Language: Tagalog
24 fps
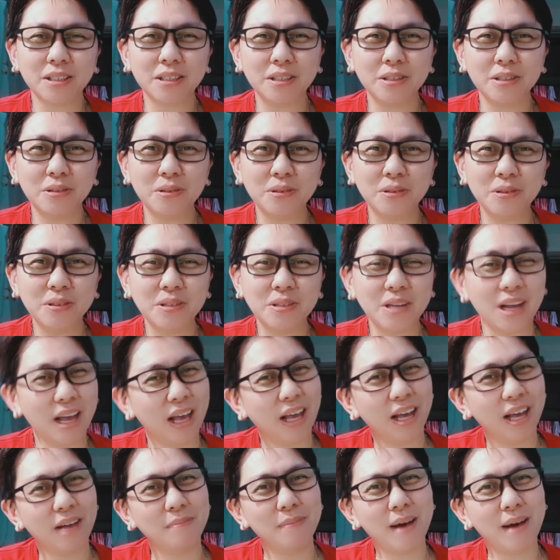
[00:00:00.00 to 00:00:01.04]
Yung
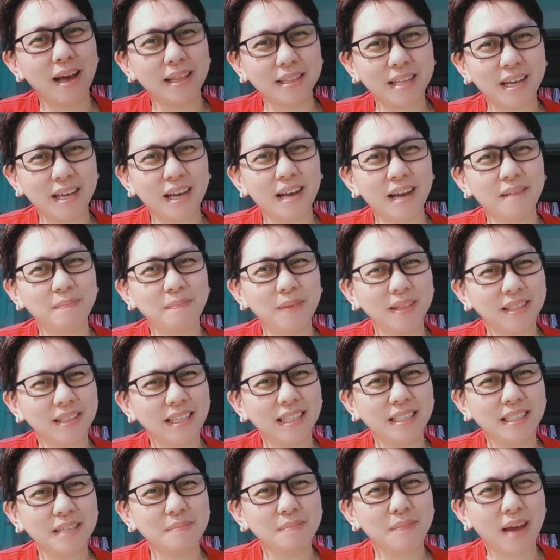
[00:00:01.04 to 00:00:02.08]
nakabatang
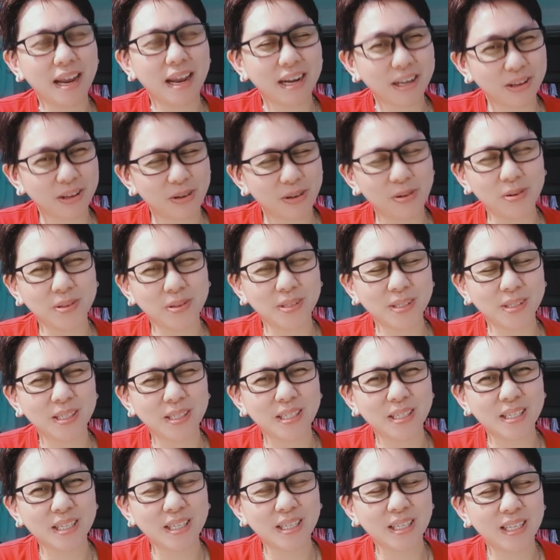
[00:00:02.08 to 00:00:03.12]
kapatid ni
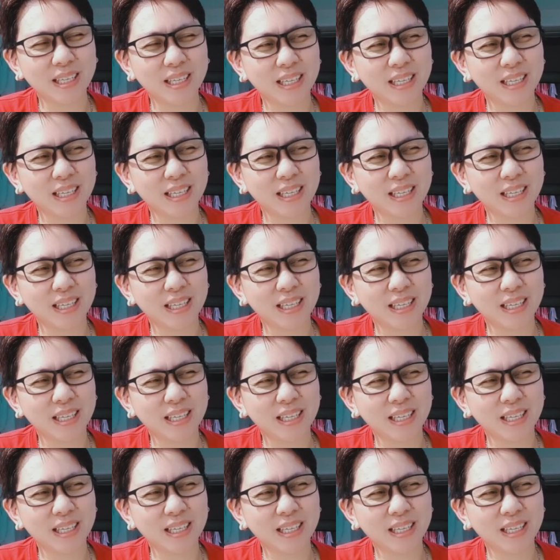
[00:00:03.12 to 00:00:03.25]
Marcos.